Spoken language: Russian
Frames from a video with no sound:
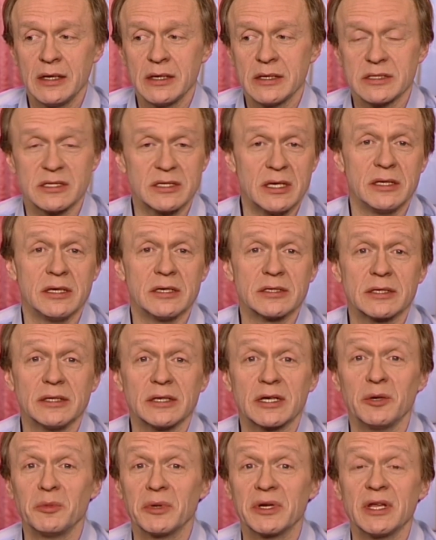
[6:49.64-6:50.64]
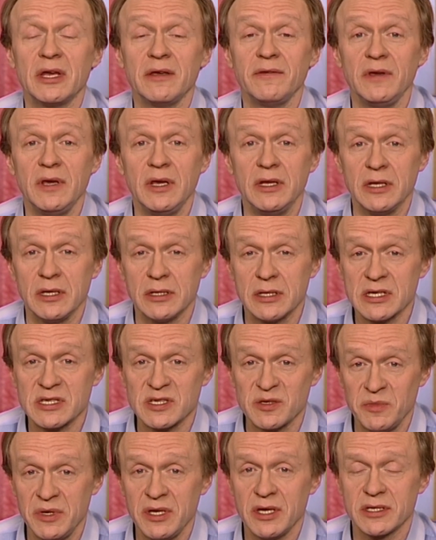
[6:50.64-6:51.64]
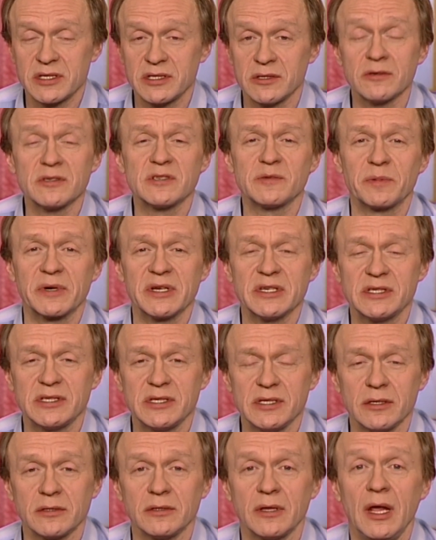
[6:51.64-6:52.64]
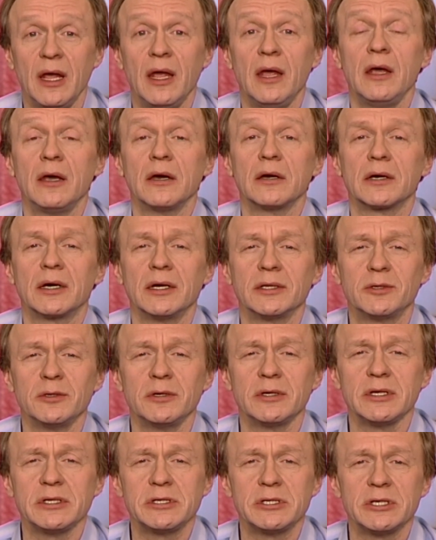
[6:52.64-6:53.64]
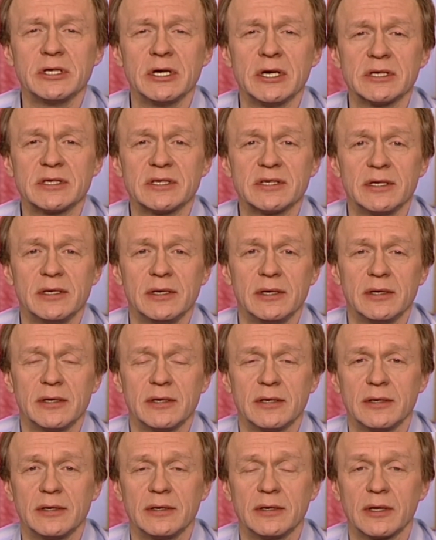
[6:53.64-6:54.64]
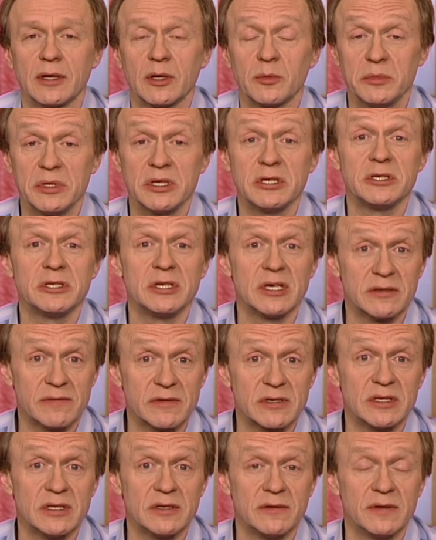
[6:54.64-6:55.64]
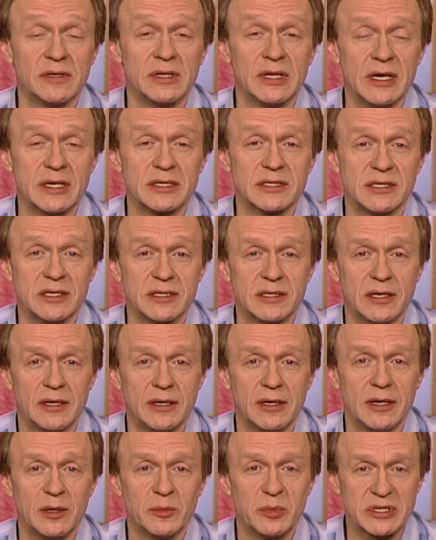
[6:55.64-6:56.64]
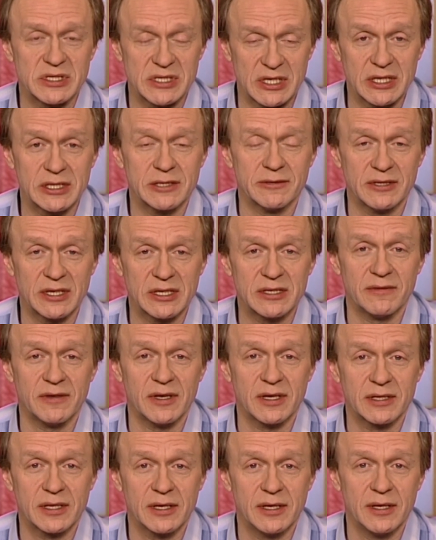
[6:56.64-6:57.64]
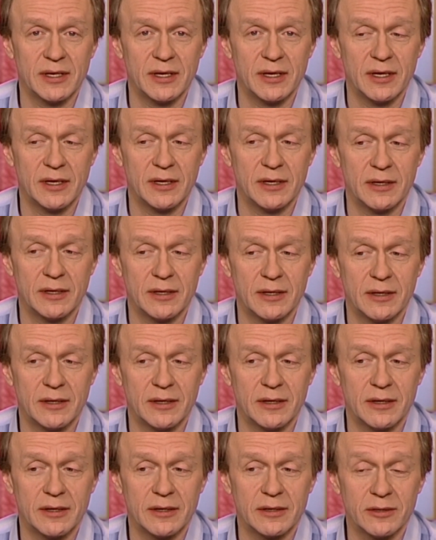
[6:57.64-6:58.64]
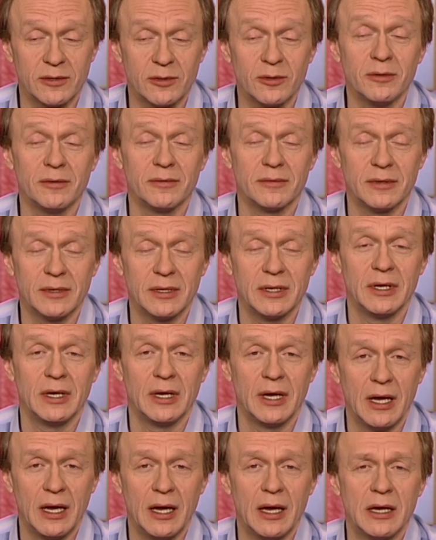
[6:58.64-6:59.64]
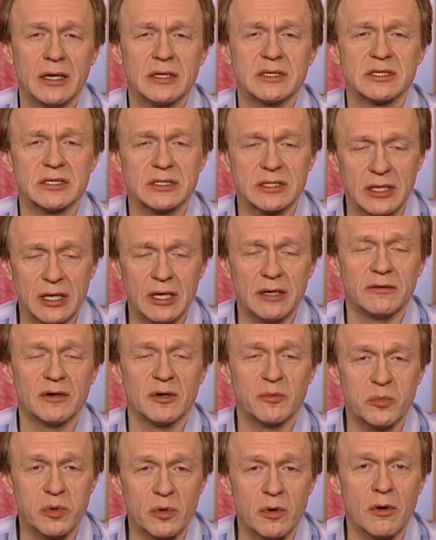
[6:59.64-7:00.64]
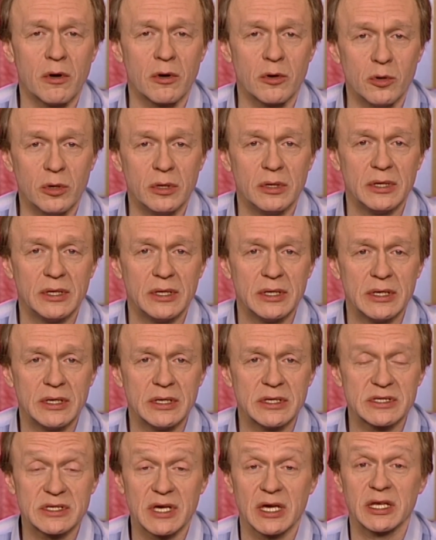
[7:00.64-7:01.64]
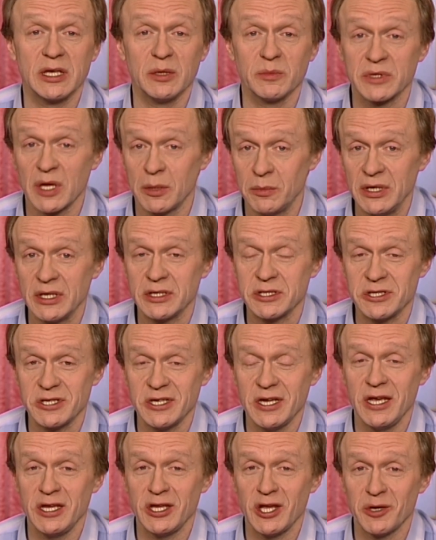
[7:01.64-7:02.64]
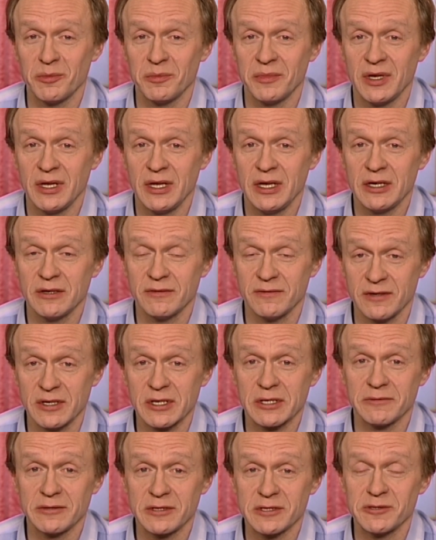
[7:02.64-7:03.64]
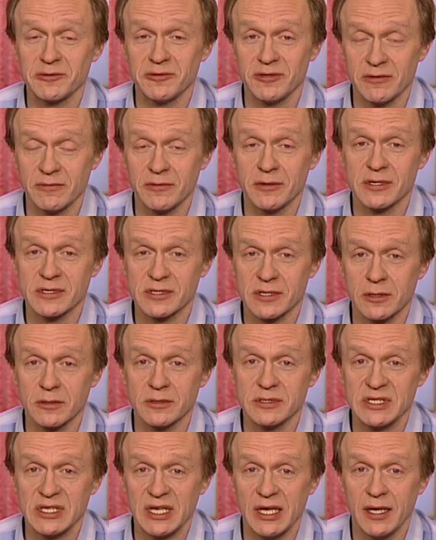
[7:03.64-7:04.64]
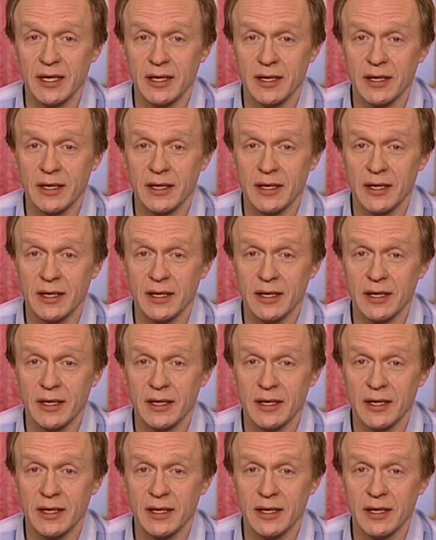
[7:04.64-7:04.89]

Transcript: За несколько мгновений до смерти он спросил, который час – без четверти двенадцать», – последовал ответ. «Ну, слава Богу!» – с каким-то облегчением вырвалось у него из груди.